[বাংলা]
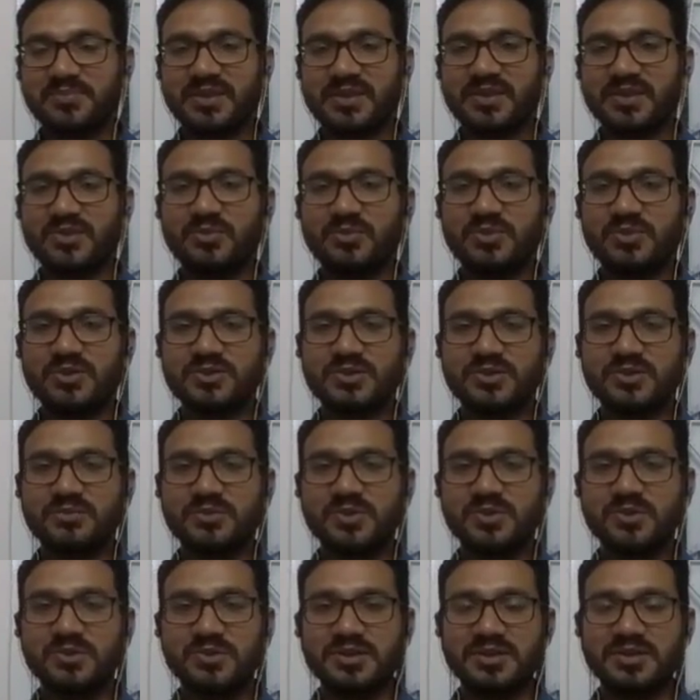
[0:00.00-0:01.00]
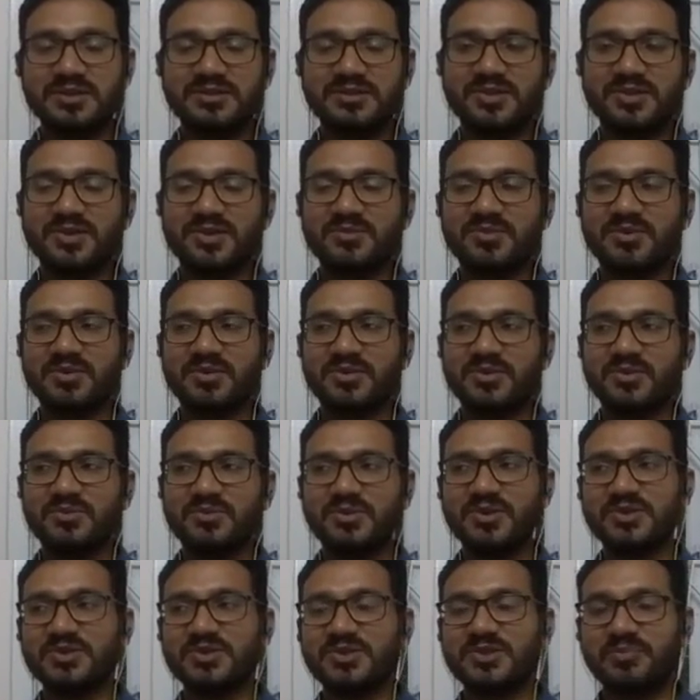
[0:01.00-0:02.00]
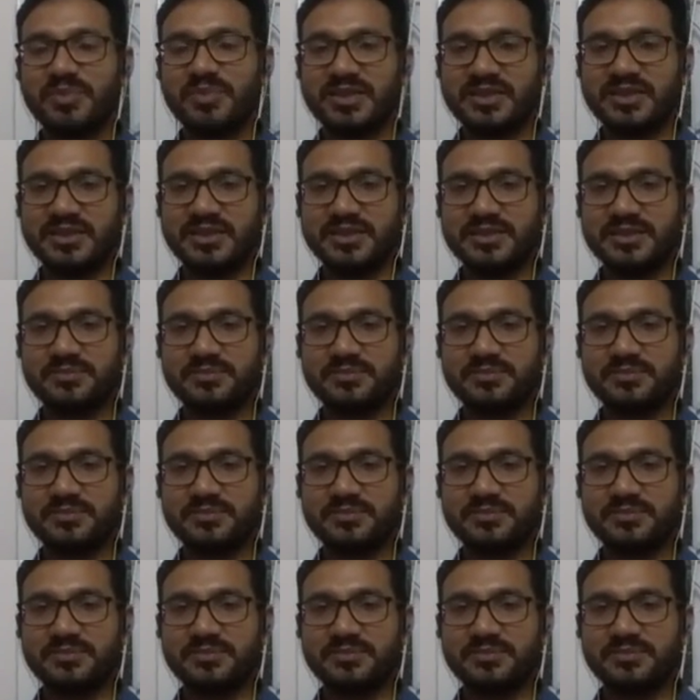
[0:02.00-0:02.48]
তুমি হচ্ছে ভূত তখন বলবে তুমি হচ্ছে পেতনি